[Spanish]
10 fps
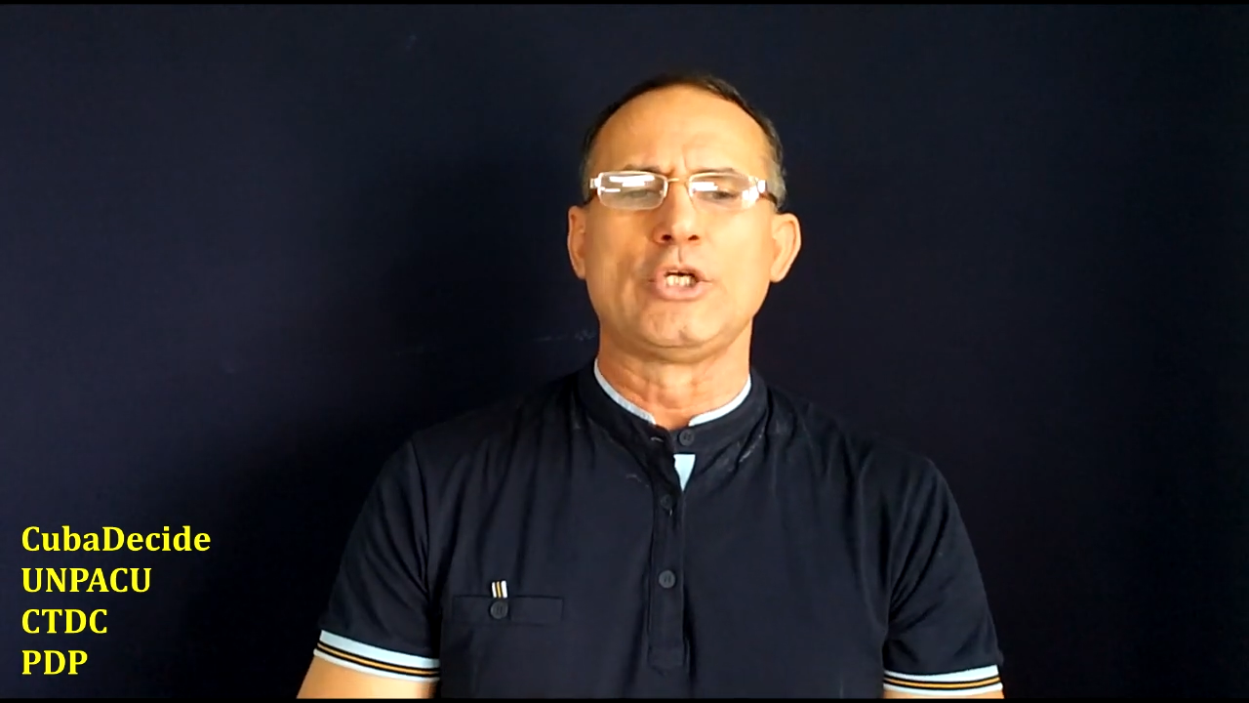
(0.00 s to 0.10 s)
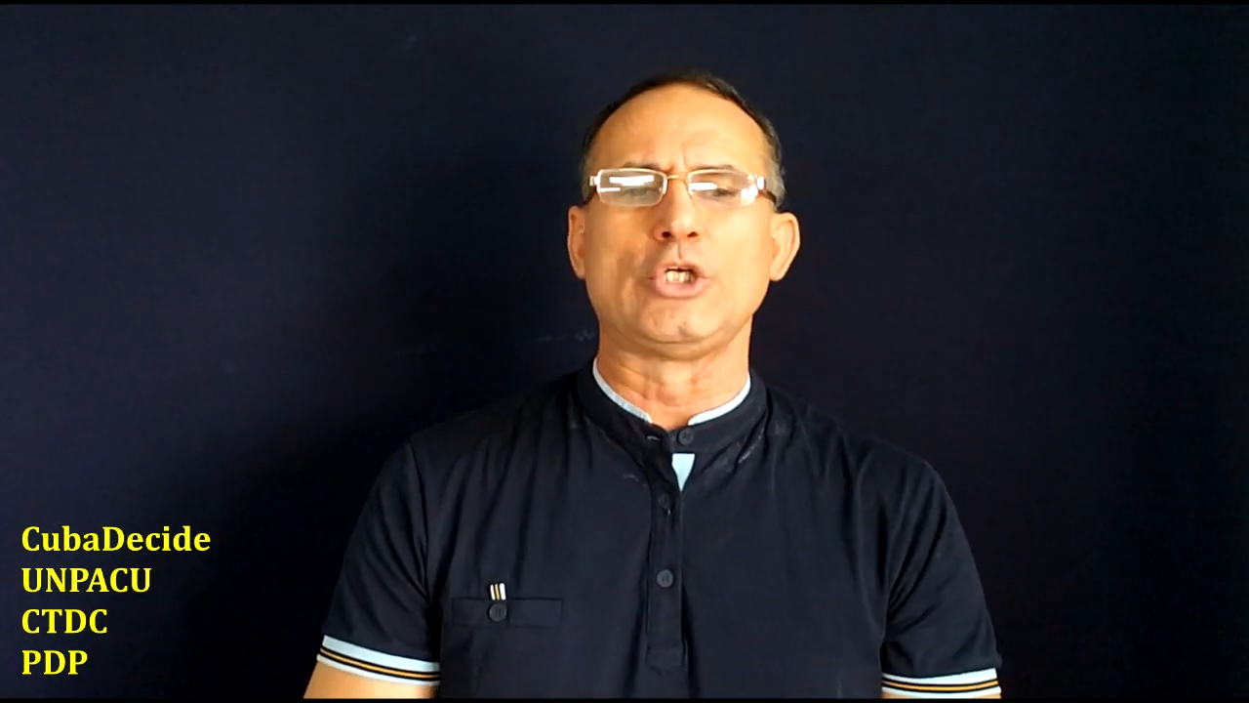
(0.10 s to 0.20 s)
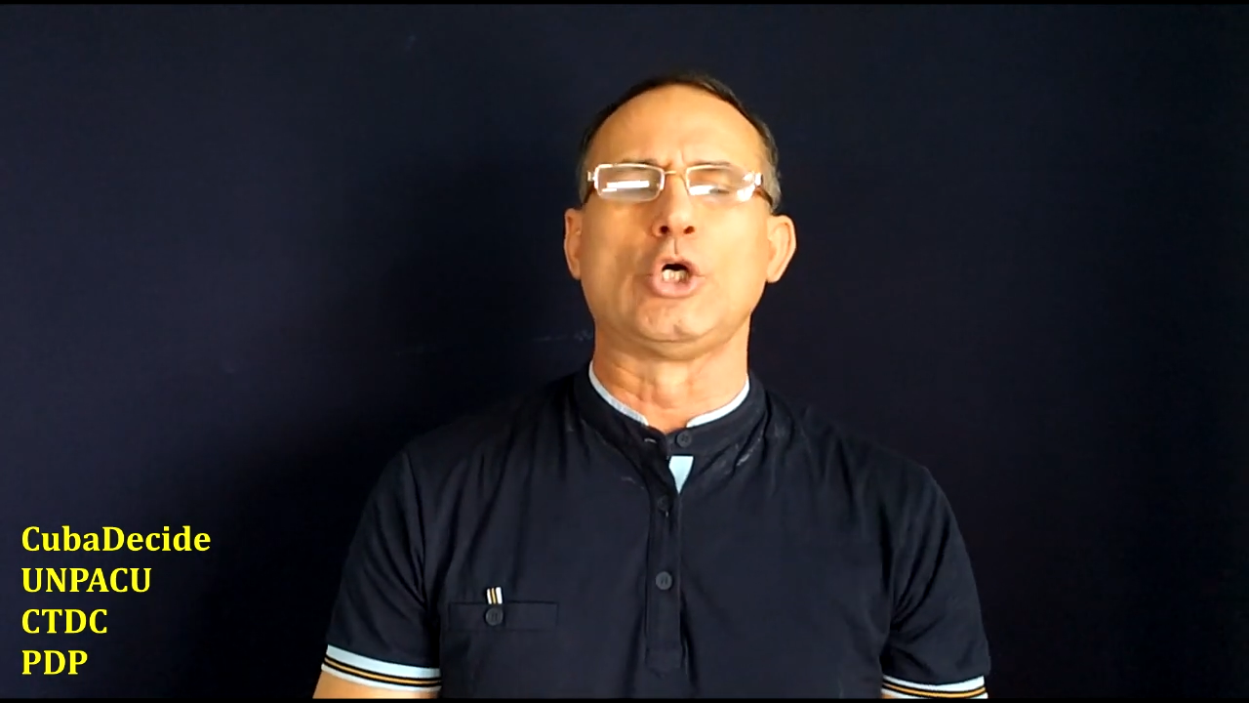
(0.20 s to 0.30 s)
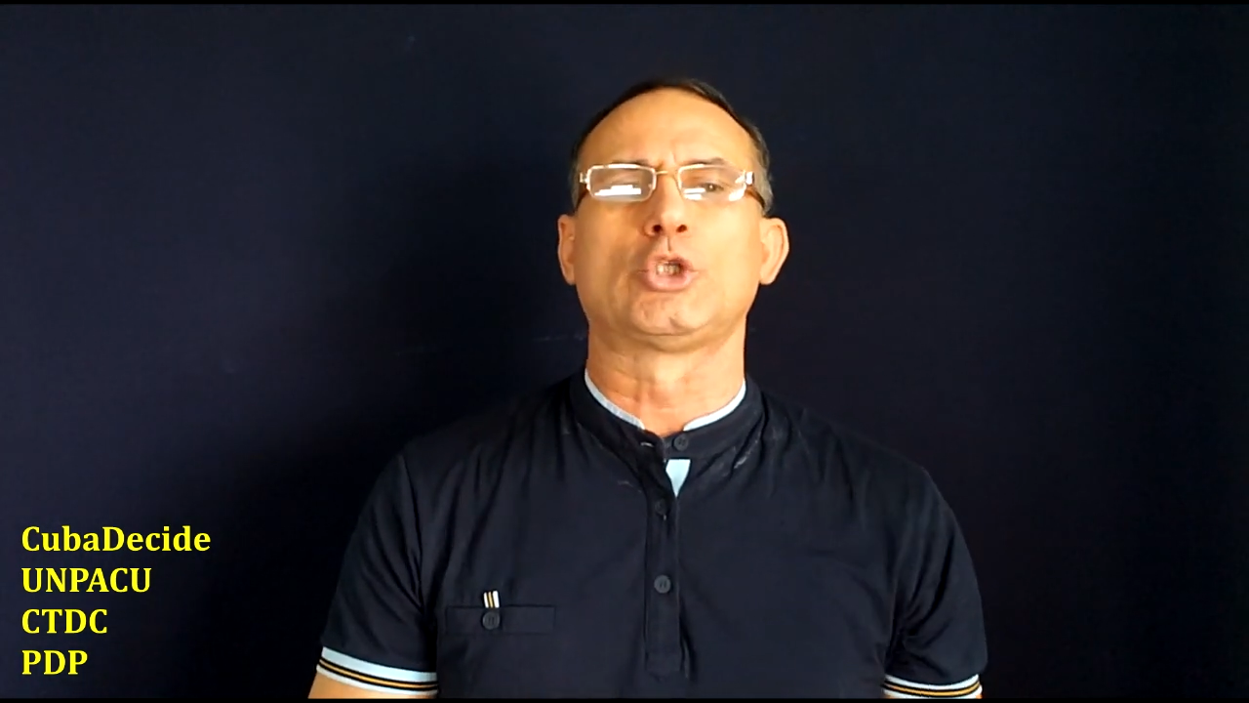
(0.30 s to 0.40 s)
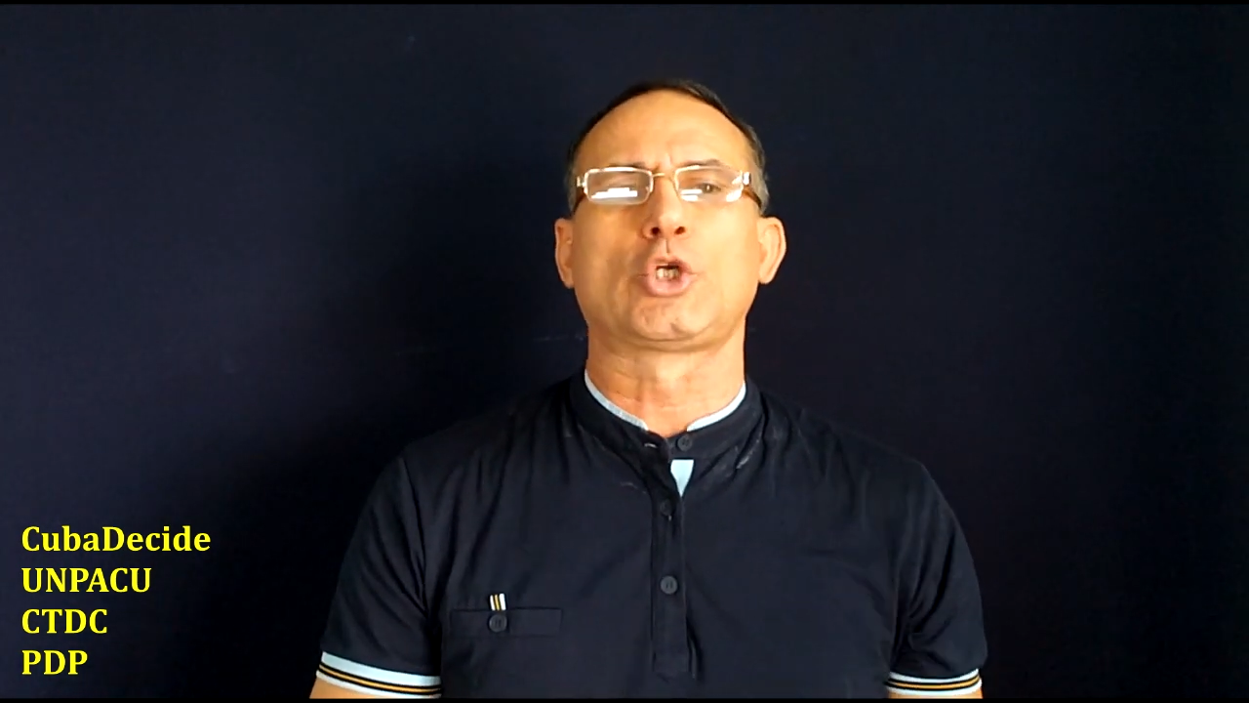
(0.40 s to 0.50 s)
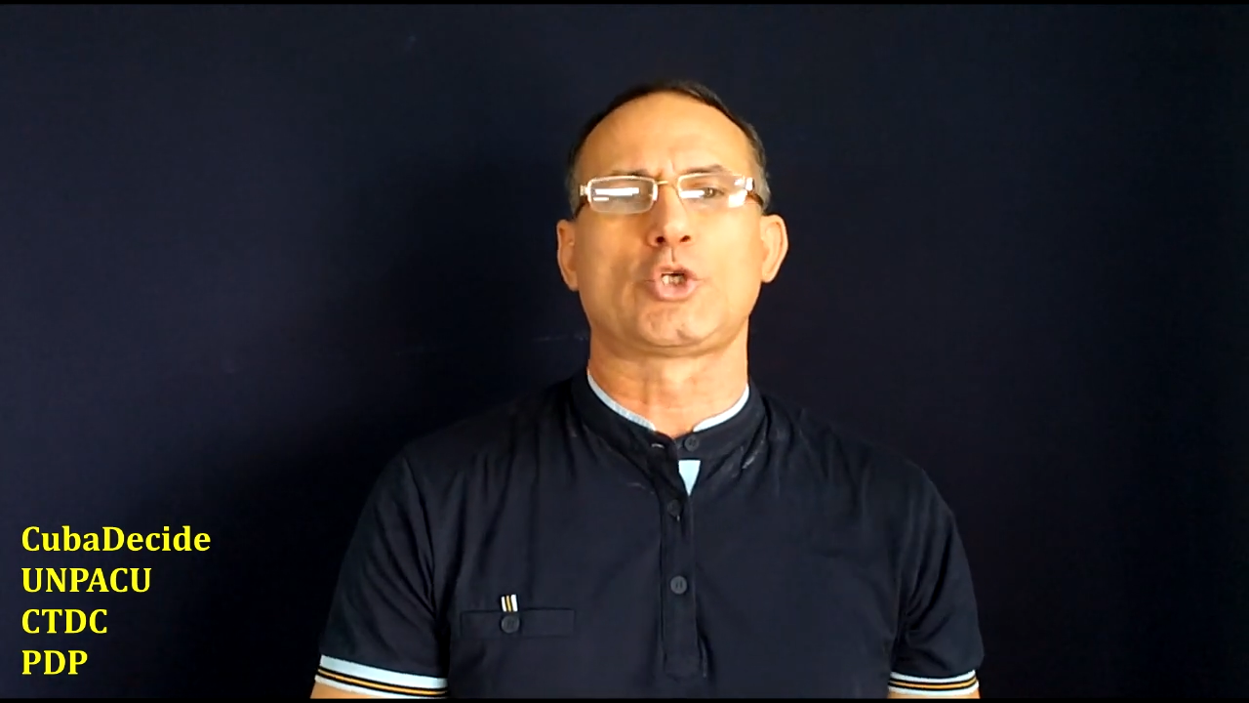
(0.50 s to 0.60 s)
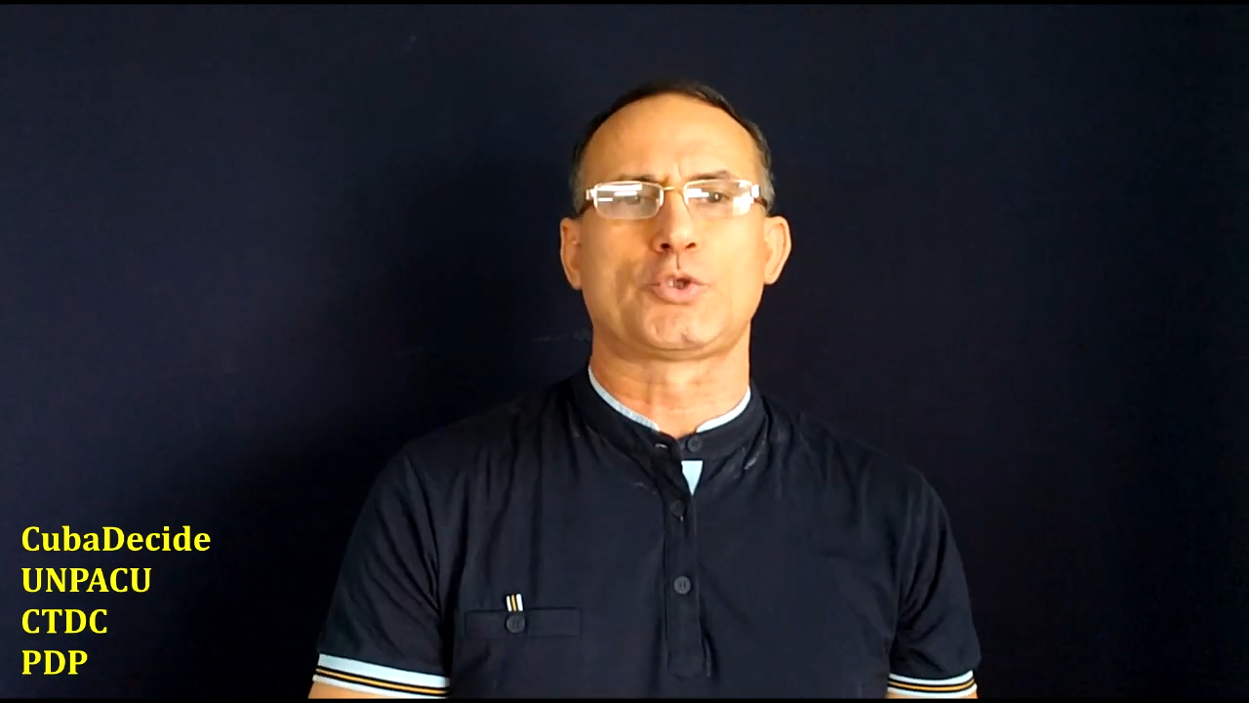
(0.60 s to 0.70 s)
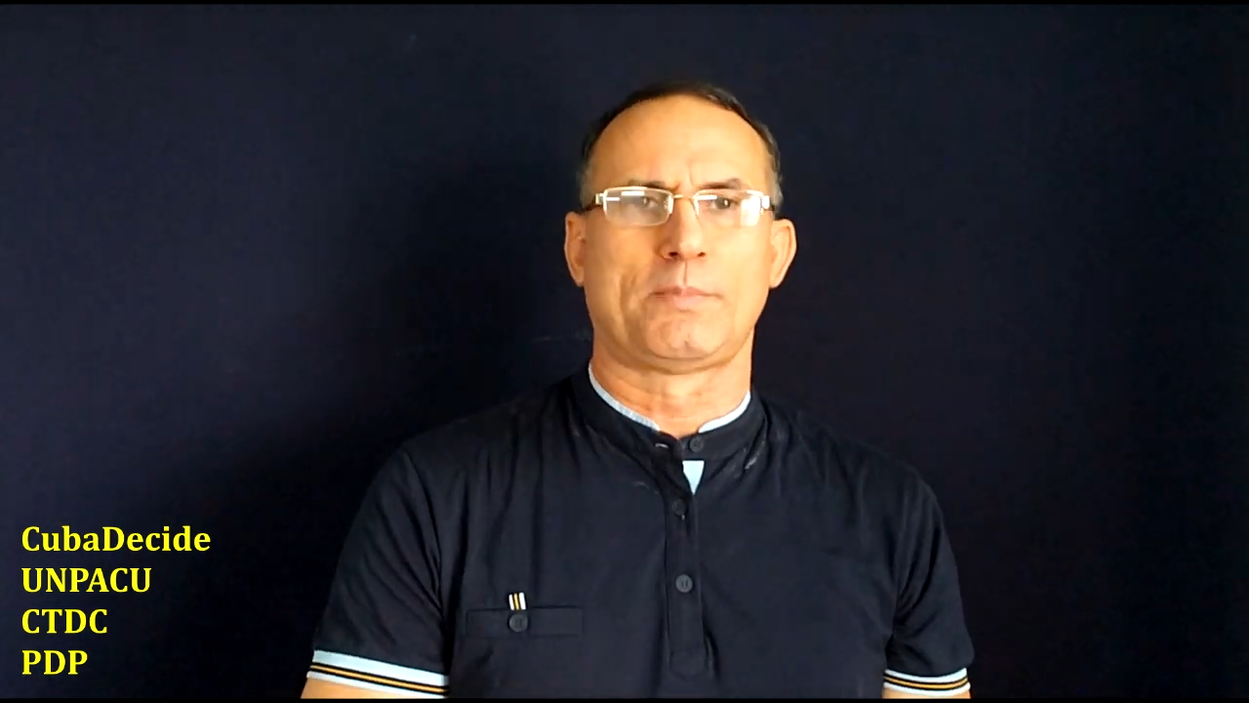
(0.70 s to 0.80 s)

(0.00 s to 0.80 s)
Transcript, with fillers: y otros